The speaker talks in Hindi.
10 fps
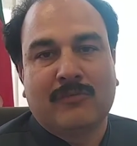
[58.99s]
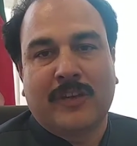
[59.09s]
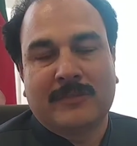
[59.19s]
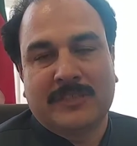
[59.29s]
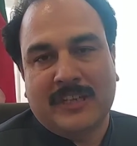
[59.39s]
लॉन्ग
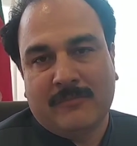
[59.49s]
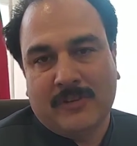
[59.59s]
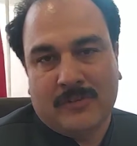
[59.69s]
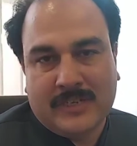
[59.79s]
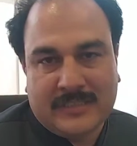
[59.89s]
मार्च में
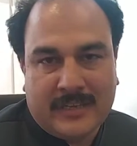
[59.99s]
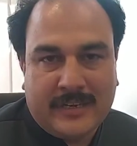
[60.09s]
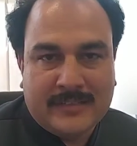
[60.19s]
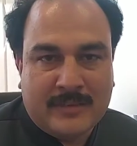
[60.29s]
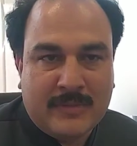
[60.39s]
शामिल होना चाह
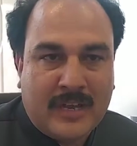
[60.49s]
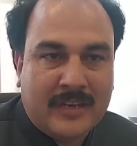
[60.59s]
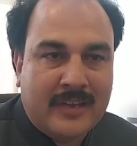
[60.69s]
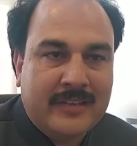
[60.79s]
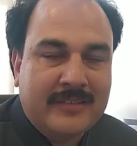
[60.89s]
रहे हैं इस
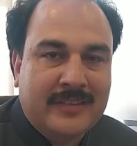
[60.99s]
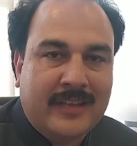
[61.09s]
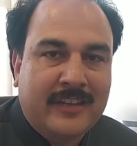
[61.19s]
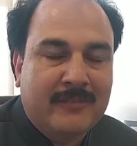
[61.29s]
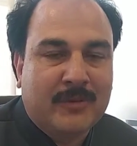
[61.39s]
इमरान खान की इस
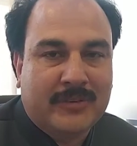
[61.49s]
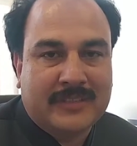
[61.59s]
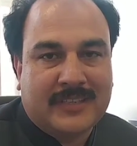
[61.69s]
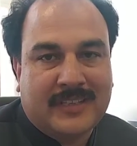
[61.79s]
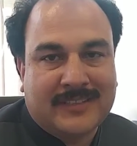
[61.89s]
तहरीक में
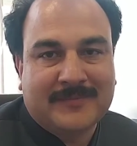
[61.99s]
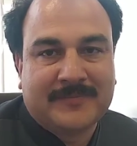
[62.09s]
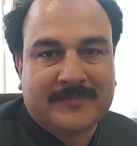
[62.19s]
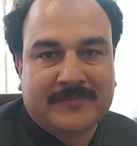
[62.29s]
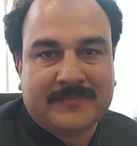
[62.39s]
उनके साथ
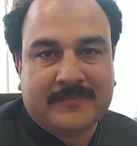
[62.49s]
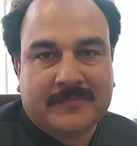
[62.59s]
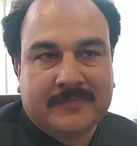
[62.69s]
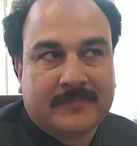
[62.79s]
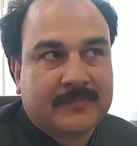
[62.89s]
है
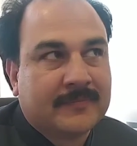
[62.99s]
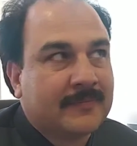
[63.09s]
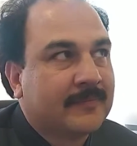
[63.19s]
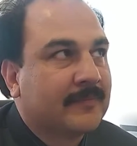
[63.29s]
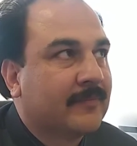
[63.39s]
इलेक्शन
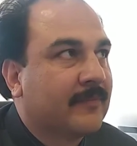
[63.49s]
कमीशन ने